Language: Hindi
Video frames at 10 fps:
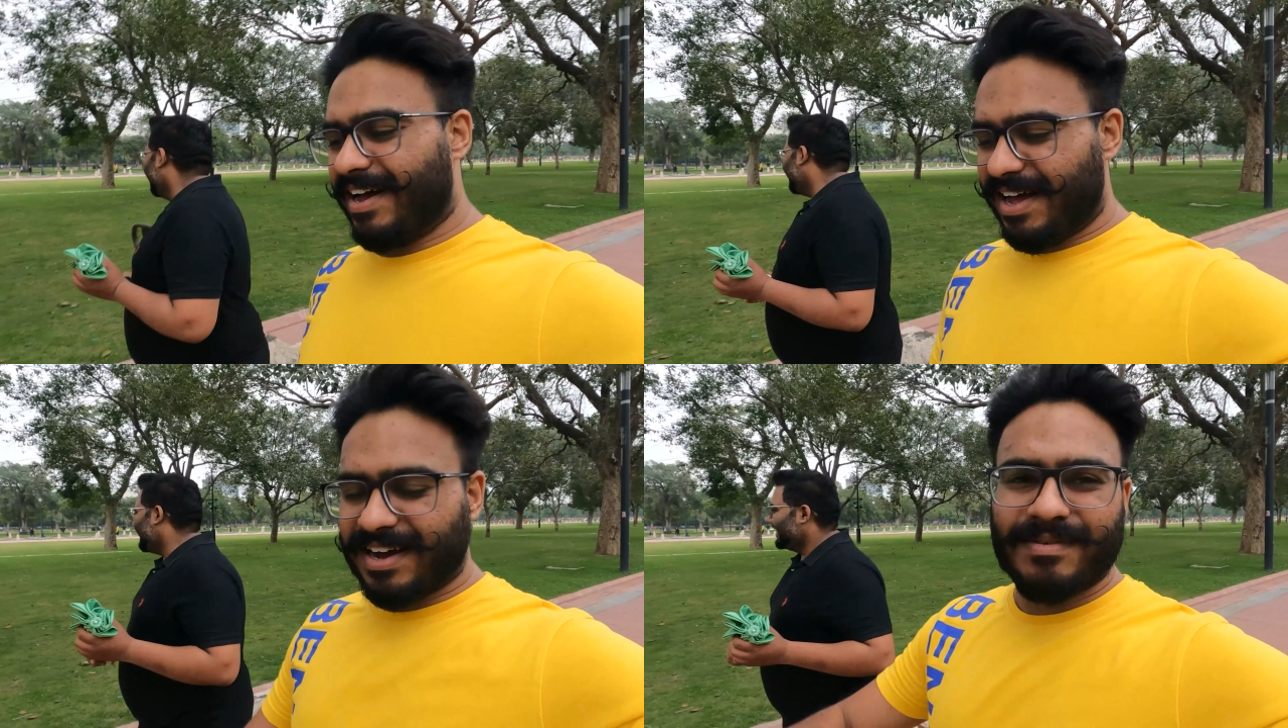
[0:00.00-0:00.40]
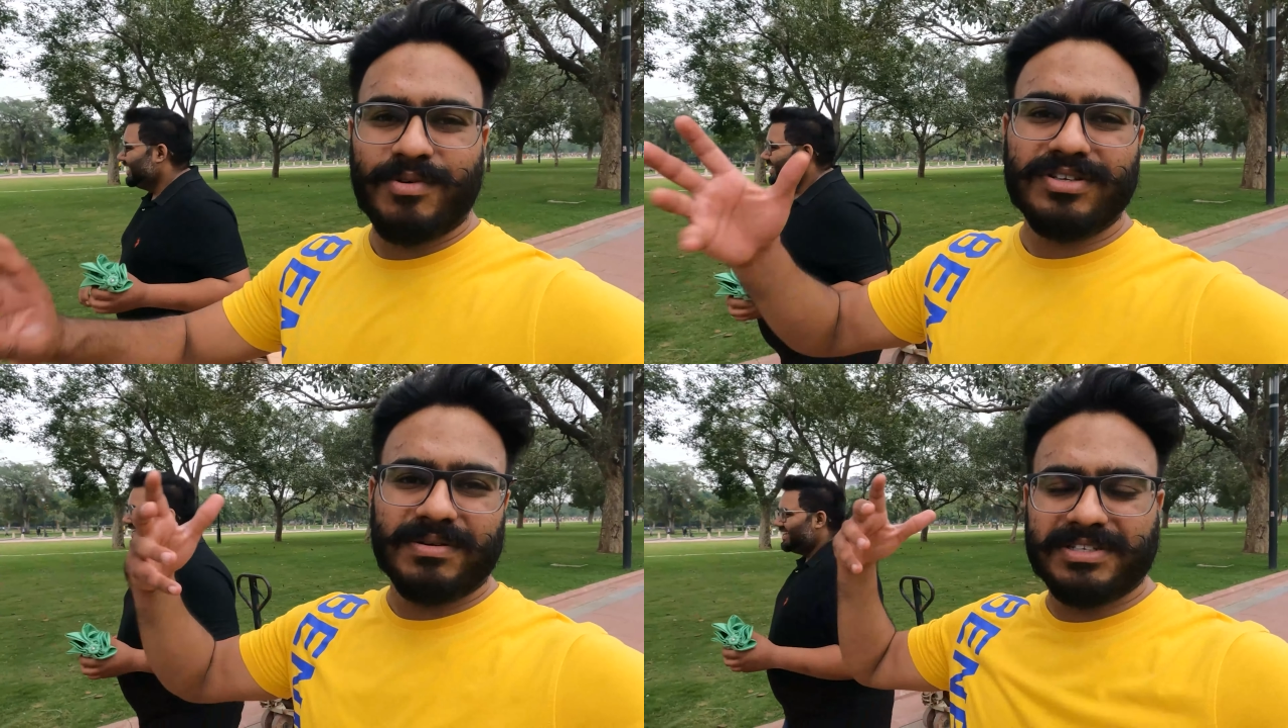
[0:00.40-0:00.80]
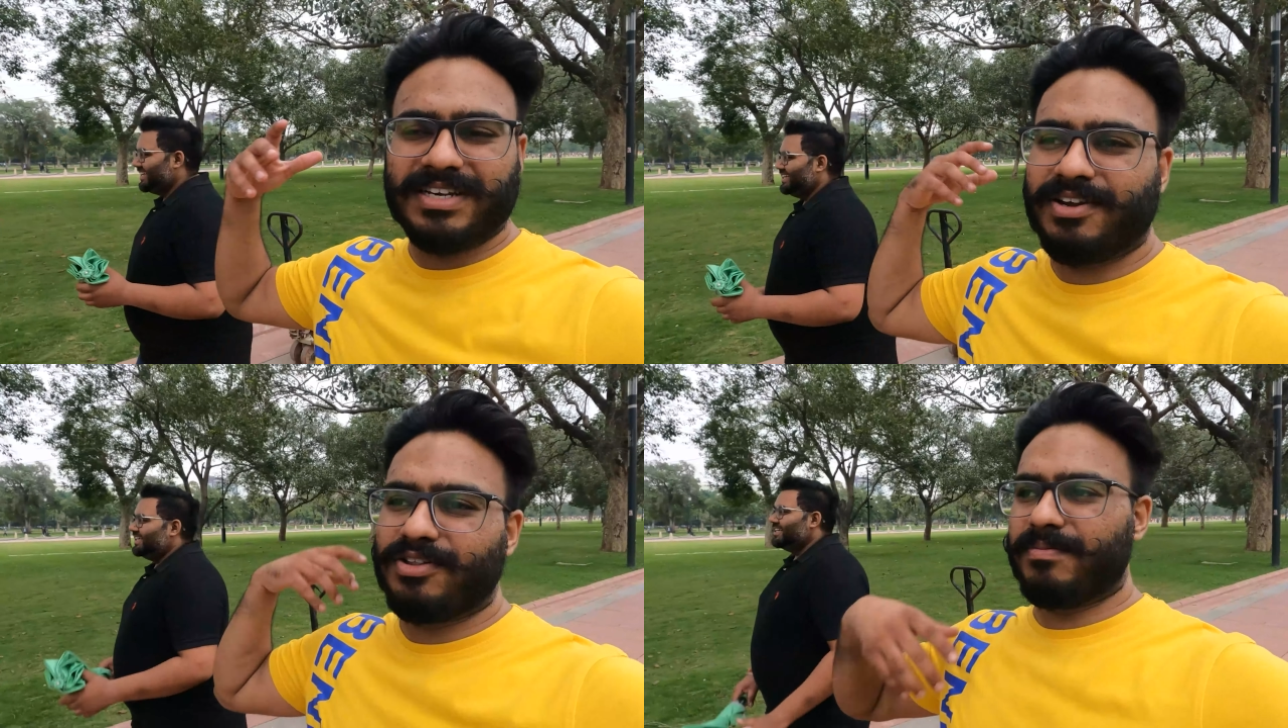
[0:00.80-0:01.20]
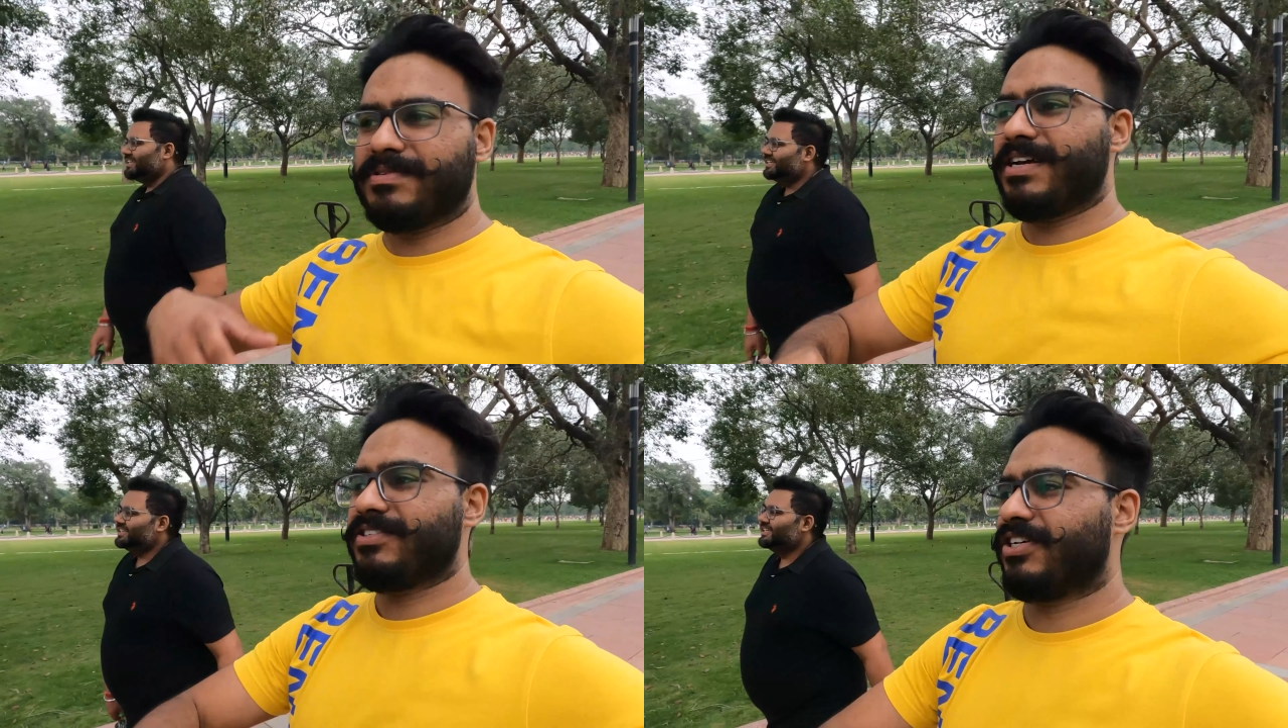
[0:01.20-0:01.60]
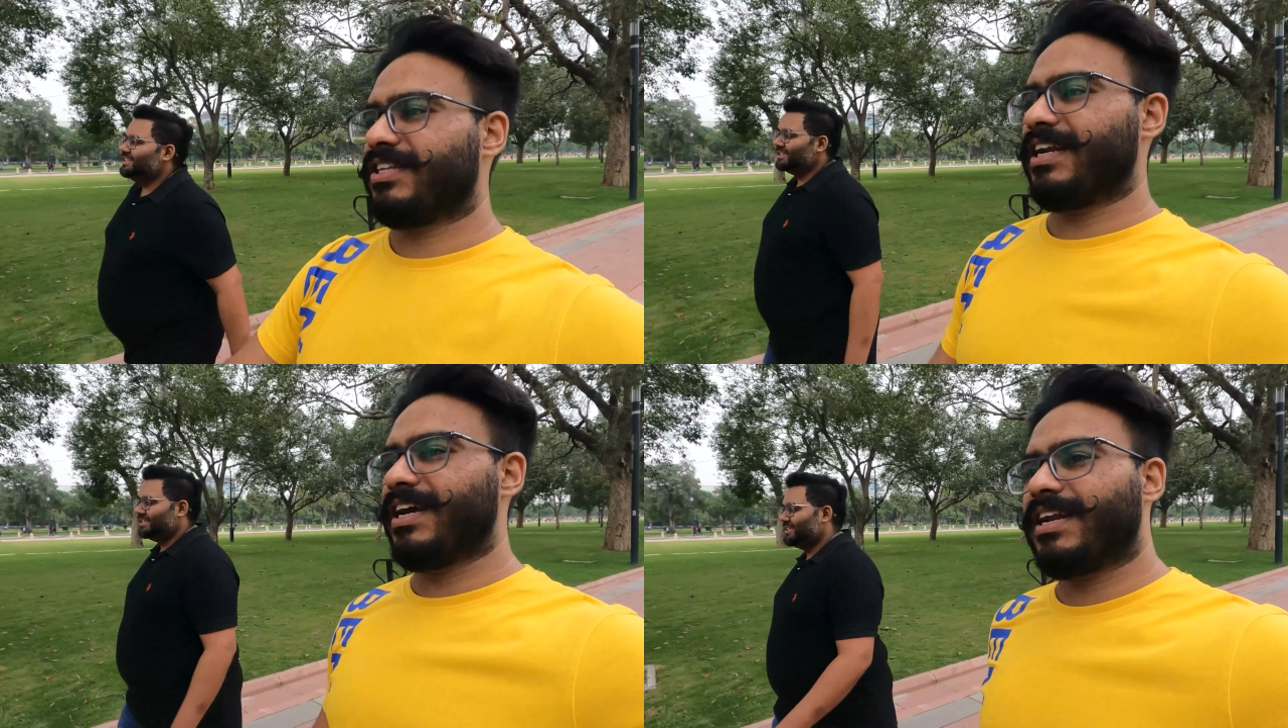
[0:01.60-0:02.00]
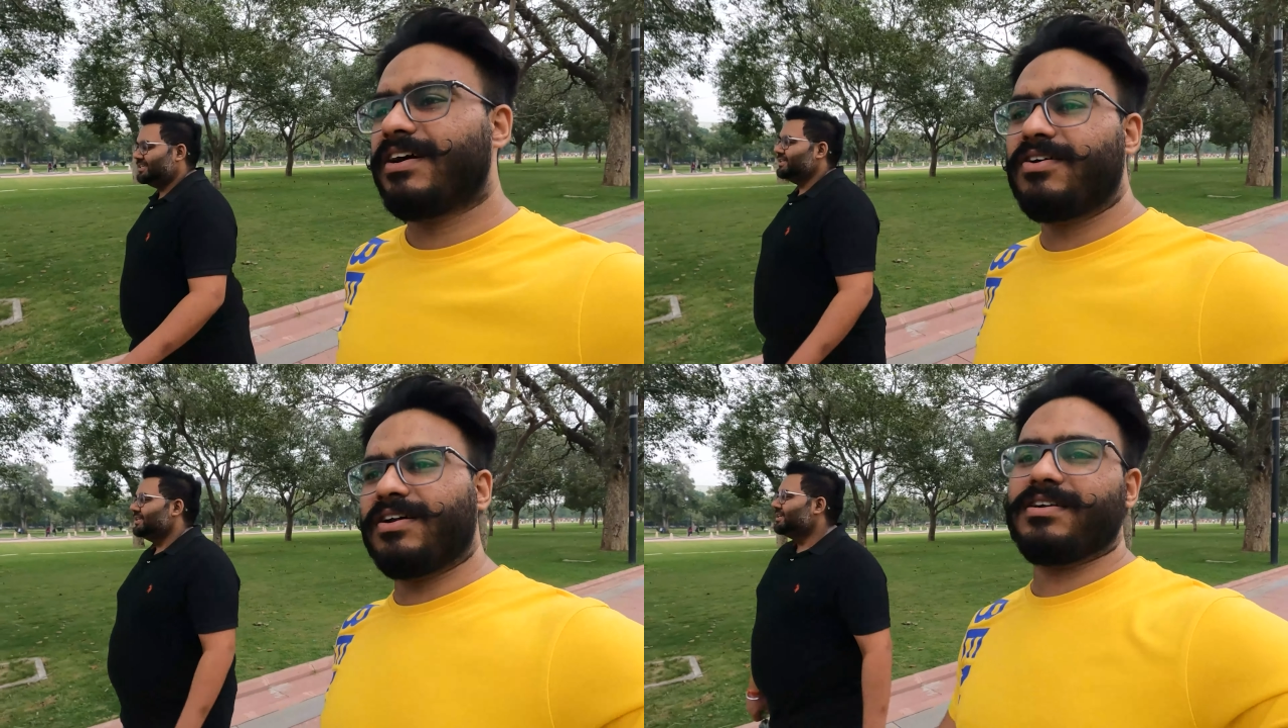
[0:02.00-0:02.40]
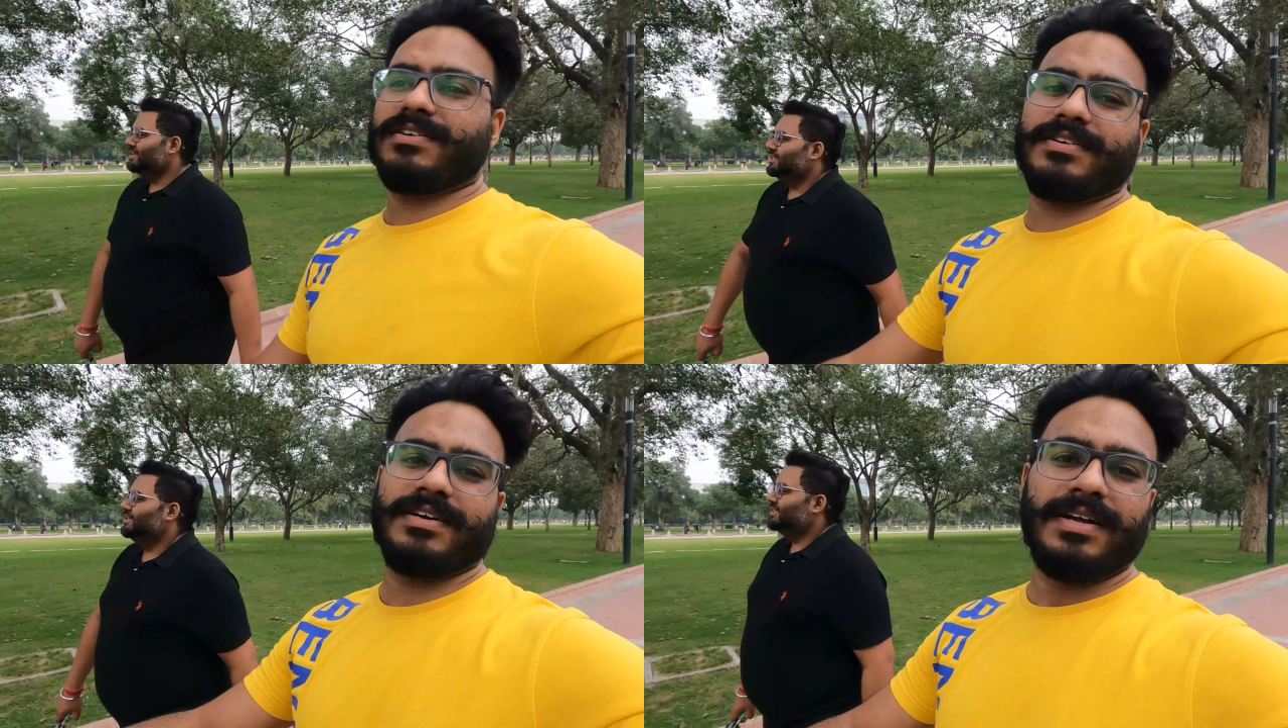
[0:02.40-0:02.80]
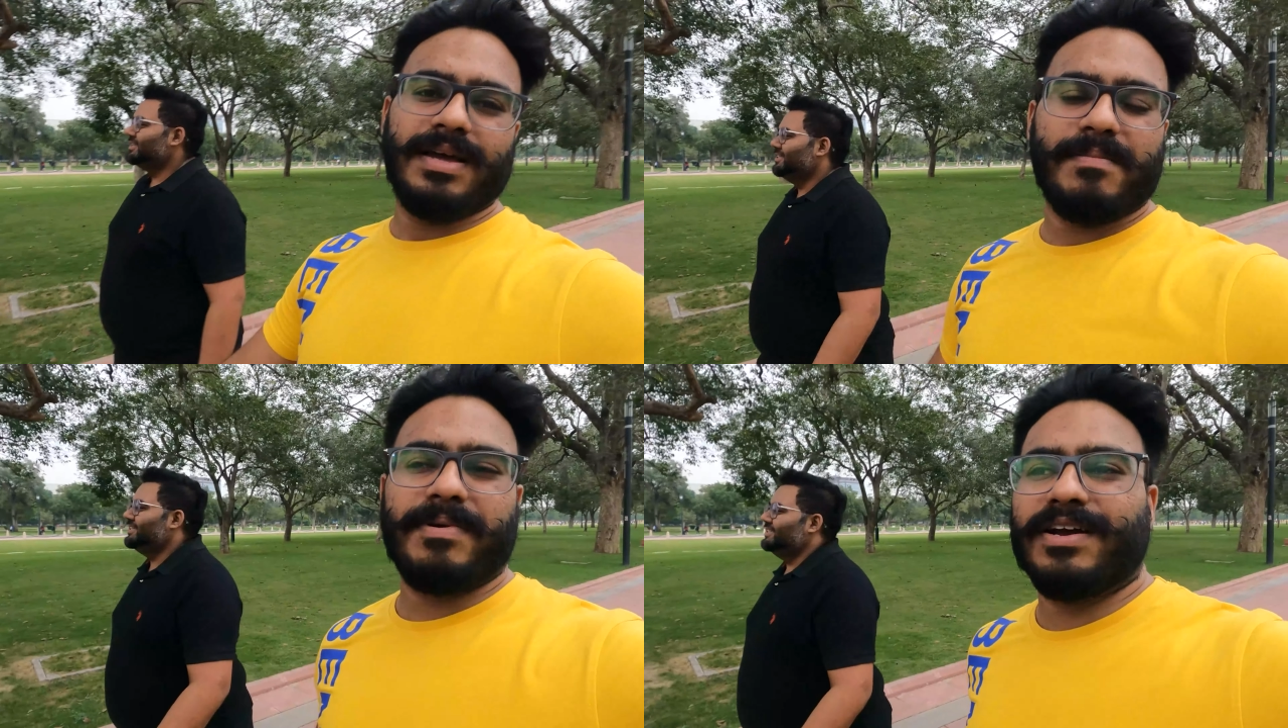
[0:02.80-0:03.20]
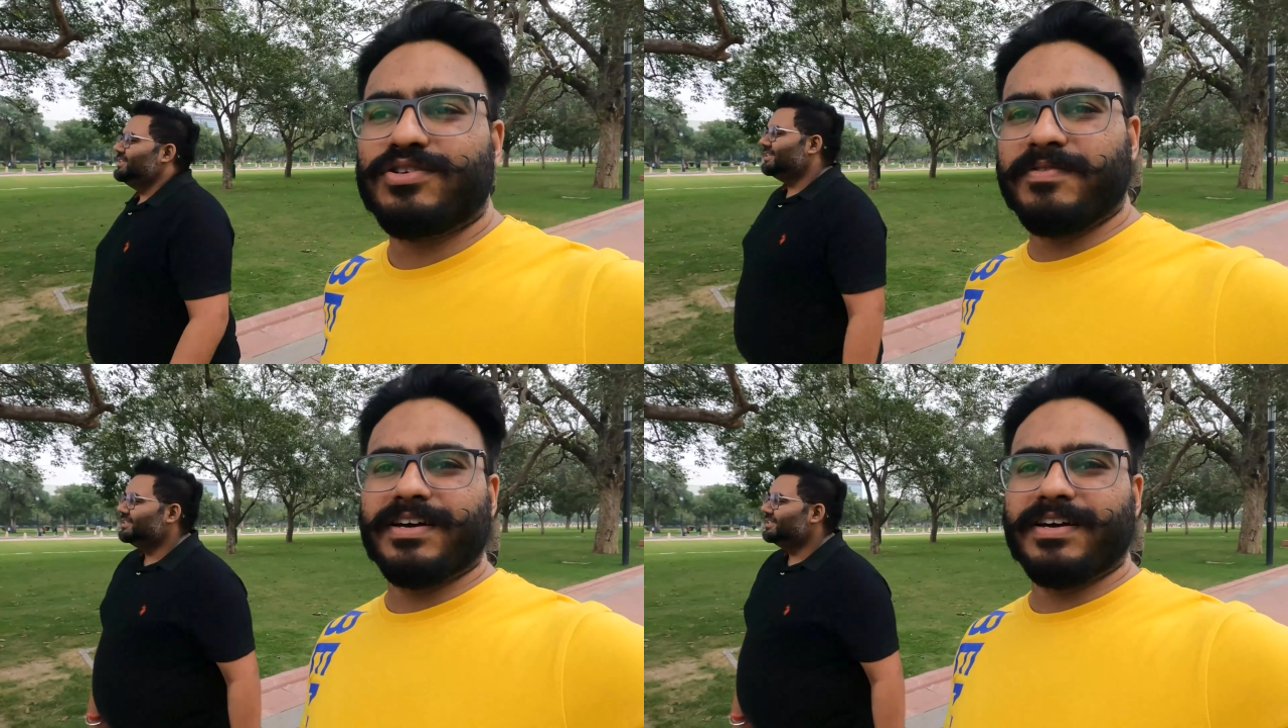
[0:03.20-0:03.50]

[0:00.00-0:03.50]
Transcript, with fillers: हाँ अगर मौसम अच्छा नहीं हो तो अपने साथ छतरी ले आना और टिकाचू